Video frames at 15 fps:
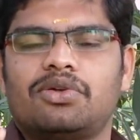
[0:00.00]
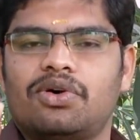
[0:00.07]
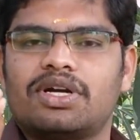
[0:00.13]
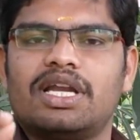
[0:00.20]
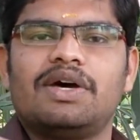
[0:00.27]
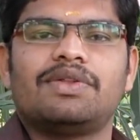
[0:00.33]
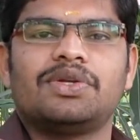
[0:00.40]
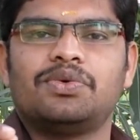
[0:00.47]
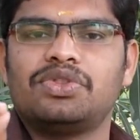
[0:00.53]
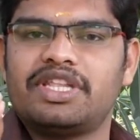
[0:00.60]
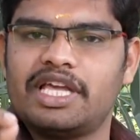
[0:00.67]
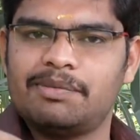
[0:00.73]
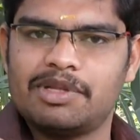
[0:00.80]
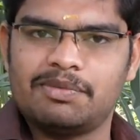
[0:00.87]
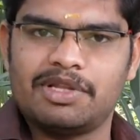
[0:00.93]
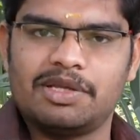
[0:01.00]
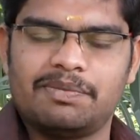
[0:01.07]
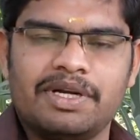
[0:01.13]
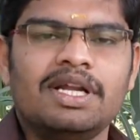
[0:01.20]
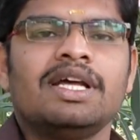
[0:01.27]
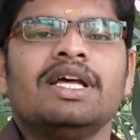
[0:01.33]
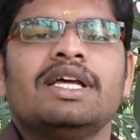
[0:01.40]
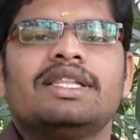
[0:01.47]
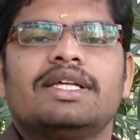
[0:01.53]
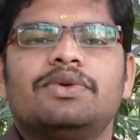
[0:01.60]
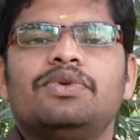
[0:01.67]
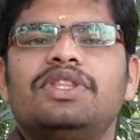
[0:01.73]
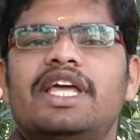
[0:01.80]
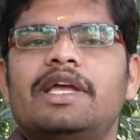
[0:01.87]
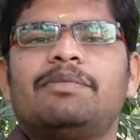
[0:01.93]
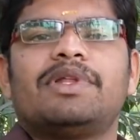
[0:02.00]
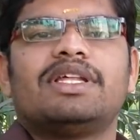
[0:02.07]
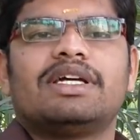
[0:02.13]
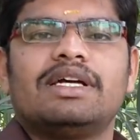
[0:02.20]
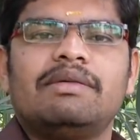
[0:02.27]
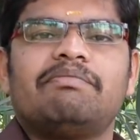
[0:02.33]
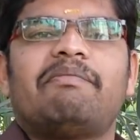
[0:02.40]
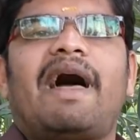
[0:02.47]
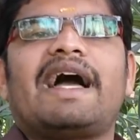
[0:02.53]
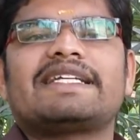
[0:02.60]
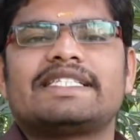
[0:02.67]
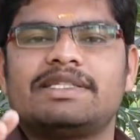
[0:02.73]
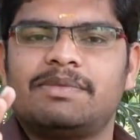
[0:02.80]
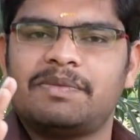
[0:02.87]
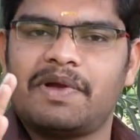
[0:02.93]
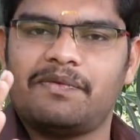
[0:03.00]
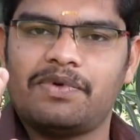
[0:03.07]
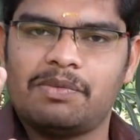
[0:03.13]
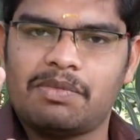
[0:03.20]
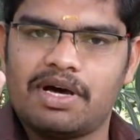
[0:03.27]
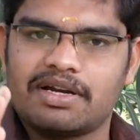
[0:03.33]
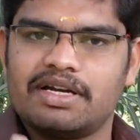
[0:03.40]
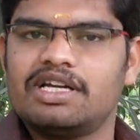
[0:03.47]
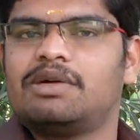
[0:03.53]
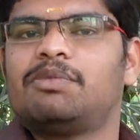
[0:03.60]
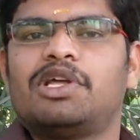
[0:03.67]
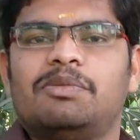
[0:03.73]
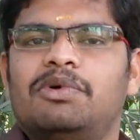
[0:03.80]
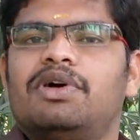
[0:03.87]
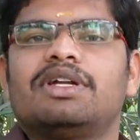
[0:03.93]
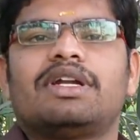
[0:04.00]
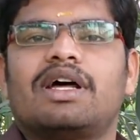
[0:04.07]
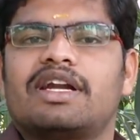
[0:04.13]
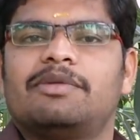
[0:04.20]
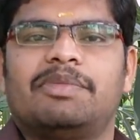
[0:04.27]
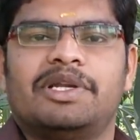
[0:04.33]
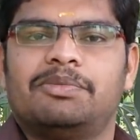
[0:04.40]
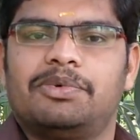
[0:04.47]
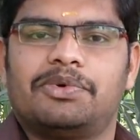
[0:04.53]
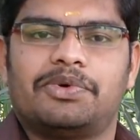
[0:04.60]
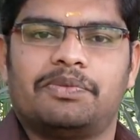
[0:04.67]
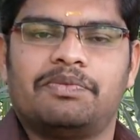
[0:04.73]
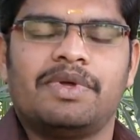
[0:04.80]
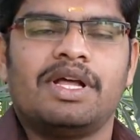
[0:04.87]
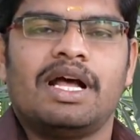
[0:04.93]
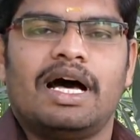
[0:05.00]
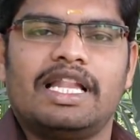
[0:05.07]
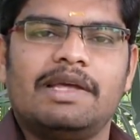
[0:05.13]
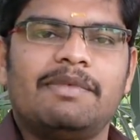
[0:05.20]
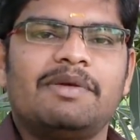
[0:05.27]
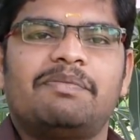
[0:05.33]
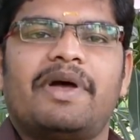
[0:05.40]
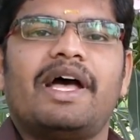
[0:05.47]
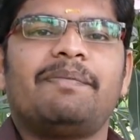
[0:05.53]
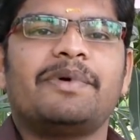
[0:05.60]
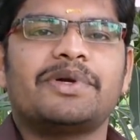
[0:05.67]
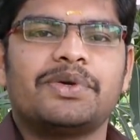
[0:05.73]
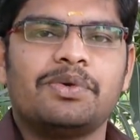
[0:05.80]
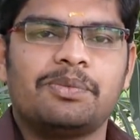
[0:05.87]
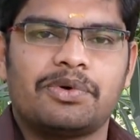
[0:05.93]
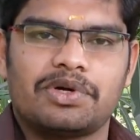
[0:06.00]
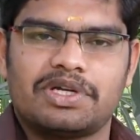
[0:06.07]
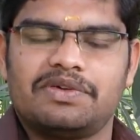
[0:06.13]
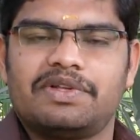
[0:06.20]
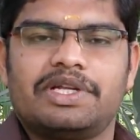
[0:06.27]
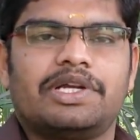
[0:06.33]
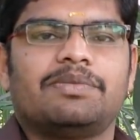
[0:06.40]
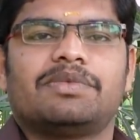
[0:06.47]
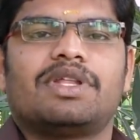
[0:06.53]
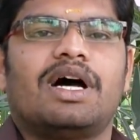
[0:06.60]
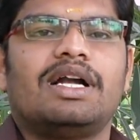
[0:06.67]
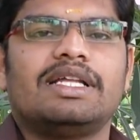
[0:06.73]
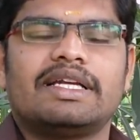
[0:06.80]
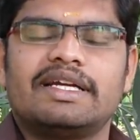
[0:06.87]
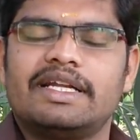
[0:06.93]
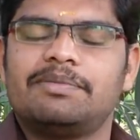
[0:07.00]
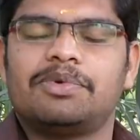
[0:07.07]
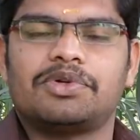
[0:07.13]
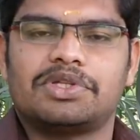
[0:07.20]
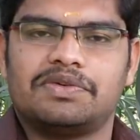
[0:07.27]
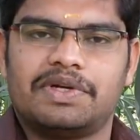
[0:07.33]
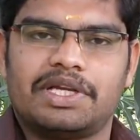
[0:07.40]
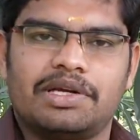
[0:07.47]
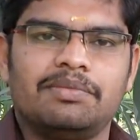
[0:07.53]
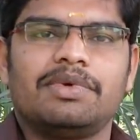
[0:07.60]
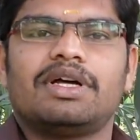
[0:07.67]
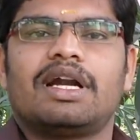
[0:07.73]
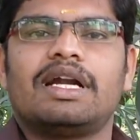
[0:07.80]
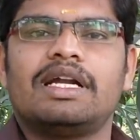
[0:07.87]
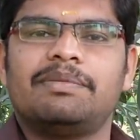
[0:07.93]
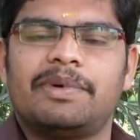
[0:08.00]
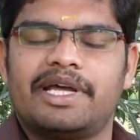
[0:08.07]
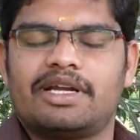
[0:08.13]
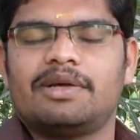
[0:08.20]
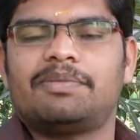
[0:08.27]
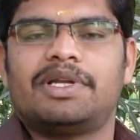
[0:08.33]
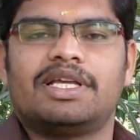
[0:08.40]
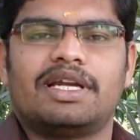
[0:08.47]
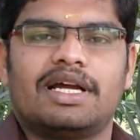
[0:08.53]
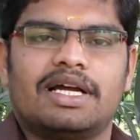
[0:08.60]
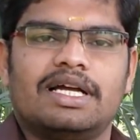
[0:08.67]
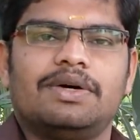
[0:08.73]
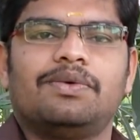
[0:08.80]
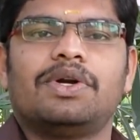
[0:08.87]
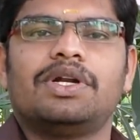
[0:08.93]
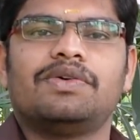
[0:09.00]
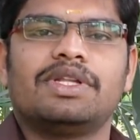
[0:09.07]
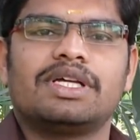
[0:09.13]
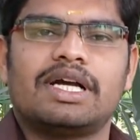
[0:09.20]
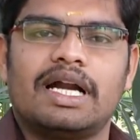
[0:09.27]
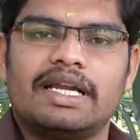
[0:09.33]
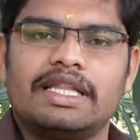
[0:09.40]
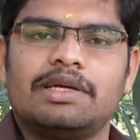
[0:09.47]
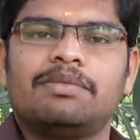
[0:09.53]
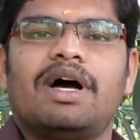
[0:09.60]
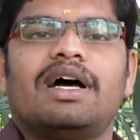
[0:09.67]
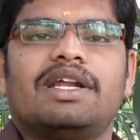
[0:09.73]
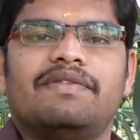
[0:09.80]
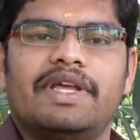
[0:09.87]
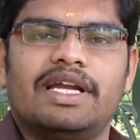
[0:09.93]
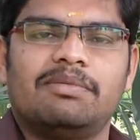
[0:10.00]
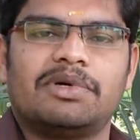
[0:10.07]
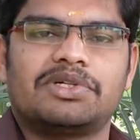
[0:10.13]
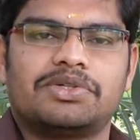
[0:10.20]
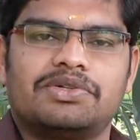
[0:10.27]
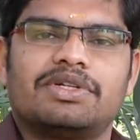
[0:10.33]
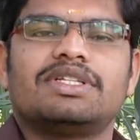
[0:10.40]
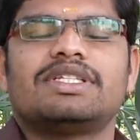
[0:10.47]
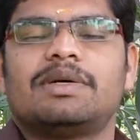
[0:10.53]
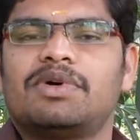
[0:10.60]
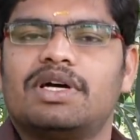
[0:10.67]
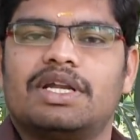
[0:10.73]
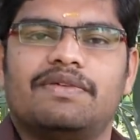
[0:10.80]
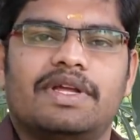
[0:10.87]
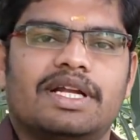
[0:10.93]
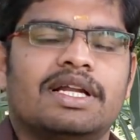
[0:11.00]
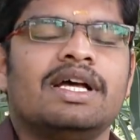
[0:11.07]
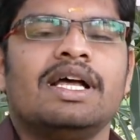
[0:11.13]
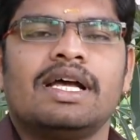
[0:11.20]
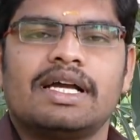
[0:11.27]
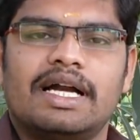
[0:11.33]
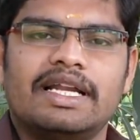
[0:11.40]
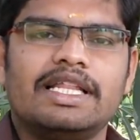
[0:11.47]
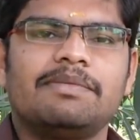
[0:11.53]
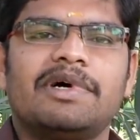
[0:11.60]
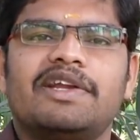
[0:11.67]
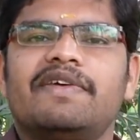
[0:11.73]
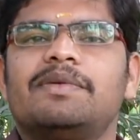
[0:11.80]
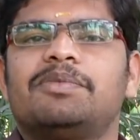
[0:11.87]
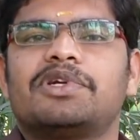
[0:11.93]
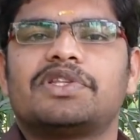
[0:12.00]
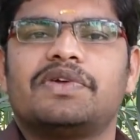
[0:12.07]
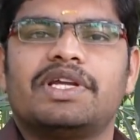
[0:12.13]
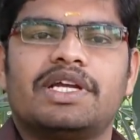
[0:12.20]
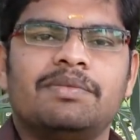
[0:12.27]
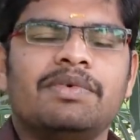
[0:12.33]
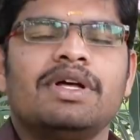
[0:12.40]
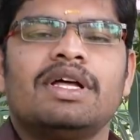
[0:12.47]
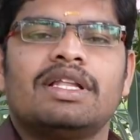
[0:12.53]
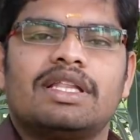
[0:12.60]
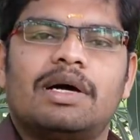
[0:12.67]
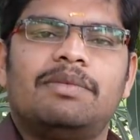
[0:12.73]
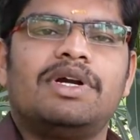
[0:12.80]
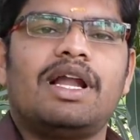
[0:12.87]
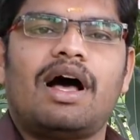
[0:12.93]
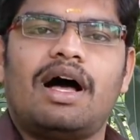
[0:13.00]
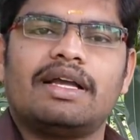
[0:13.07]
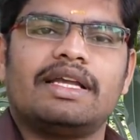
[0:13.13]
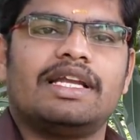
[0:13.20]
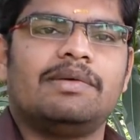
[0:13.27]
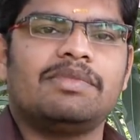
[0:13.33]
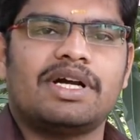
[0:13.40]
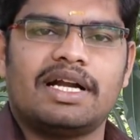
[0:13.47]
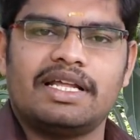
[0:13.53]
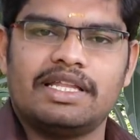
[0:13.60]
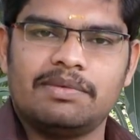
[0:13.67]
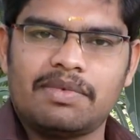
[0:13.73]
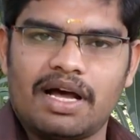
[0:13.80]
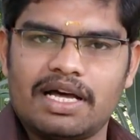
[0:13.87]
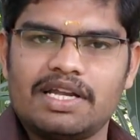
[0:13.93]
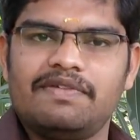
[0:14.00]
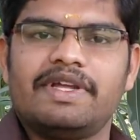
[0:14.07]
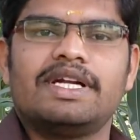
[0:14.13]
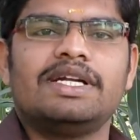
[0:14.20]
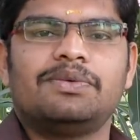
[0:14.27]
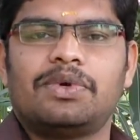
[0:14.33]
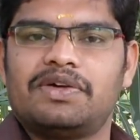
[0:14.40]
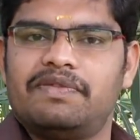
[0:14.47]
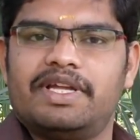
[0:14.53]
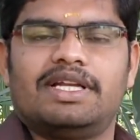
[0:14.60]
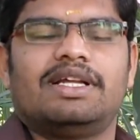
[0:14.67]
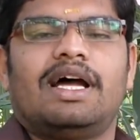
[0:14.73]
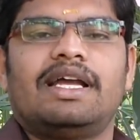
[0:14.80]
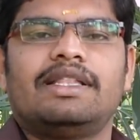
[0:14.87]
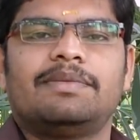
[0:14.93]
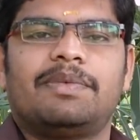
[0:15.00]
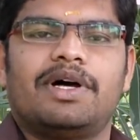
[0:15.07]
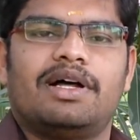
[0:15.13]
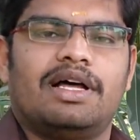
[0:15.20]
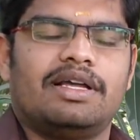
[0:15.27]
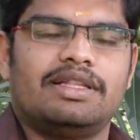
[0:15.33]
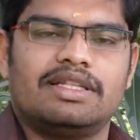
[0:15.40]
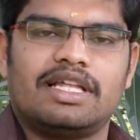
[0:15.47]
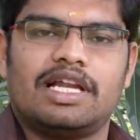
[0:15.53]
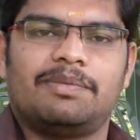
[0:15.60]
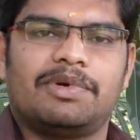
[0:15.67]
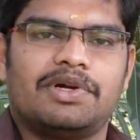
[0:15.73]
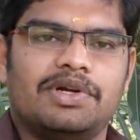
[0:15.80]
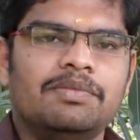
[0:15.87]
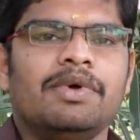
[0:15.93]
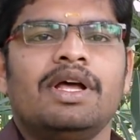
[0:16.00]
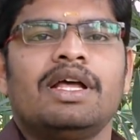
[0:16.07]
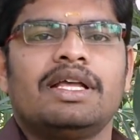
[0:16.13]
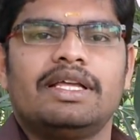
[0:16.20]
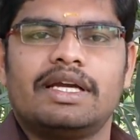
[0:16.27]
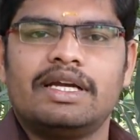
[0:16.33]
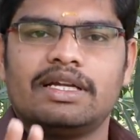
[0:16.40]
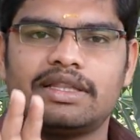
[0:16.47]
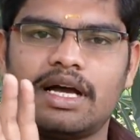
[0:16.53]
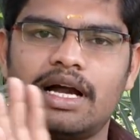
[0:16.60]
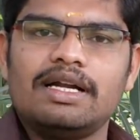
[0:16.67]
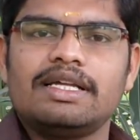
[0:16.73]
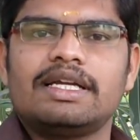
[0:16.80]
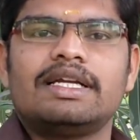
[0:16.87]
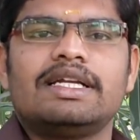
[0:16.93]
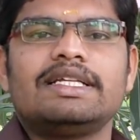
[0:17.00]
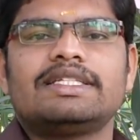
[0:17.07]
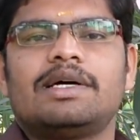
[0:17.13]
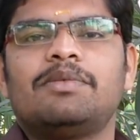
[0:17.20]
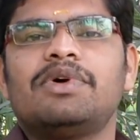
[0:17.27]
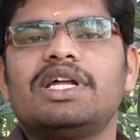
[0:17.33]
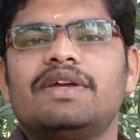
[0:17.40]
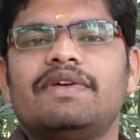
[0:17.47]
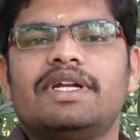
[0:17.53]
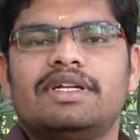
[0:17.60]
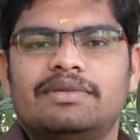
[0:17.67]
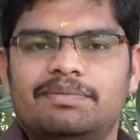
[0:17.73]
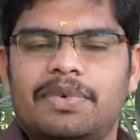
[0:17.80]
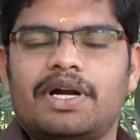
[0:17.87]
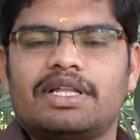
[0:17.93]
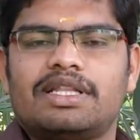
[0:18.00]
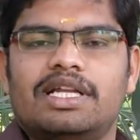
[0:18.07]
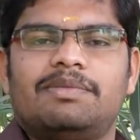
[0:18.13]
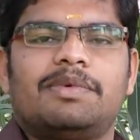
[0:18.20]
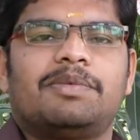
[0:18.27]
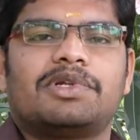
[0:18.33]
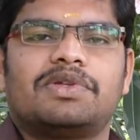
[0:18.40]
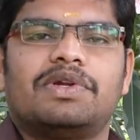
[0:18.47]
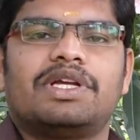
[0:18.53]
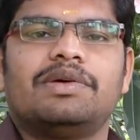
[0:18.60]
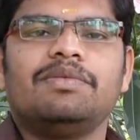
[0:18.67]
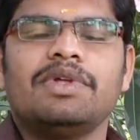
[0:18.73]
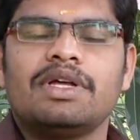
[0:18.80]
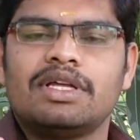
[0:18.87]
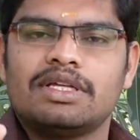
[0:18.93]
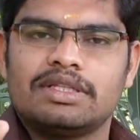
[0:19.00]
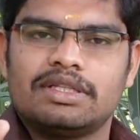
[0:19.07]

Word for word: டோட்டலாக வந்து நூற்றி ஐம்பது மதிப்பெண் இந்த நூற்றி ஐம்பதுக்கு மேக்ஸிமம் எவ்வளோ மார்க் எடுக்க முடியுமோ அதை டார்கெட் பண்ணி போகணும் அதே மாதிரி பேப்பர் டூ பொறுத்த வரைக்கும் தாள் இரண்டை பொறுத்த வரைக்கும் ரெண்டு பேர்ட்டாக பிரிக்கிறாங்க ஒன்று வந்து கணிதம் அறிவியல் மற்றொன்று சமூக அறிவியல் கணிதம் அறிவியல் பொறுத்த வரைக்கும் தமிழ் ஆங்கிலம் கணிதம் அறிவியல் உளவியல் ஐந்து ஐந்து தலைப்புகளும் இரண்டு தாள் இரண்டிலே சமூக அறிவியல் தலைப்பு பொறுத்த வரைக்கும்